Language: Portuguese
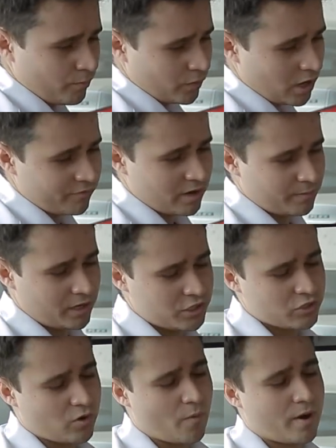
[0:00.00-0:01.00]

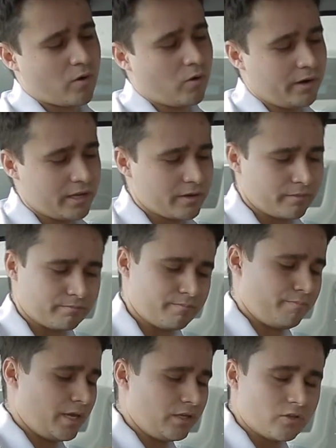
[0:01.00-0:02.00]
Novamente com uma coleira
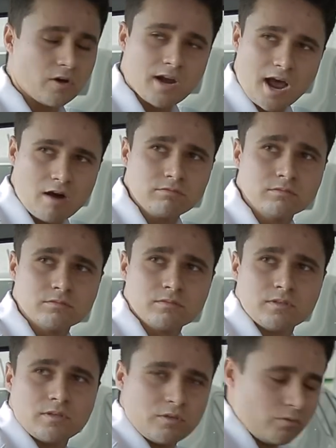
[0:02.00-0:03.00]
peitoral,
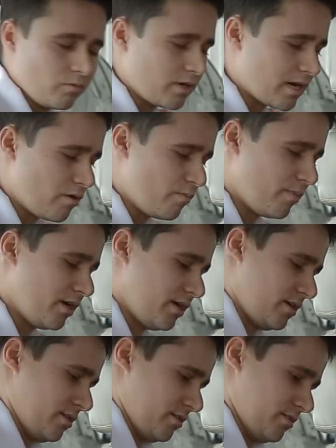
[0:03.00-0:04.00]
nunca
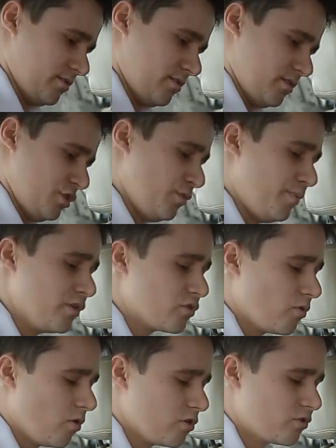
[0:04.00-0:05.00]
uma de
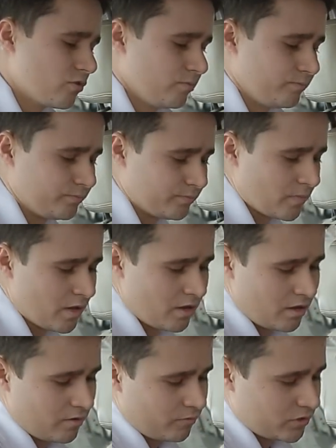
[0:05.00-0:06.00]
pescoço.
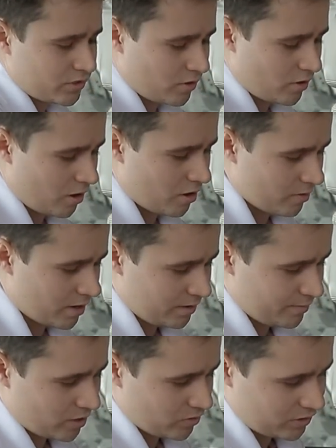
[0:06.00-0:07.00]
Você coloca um
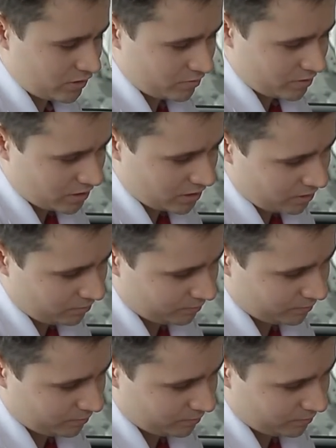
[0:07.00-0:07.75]
animalzinho aqui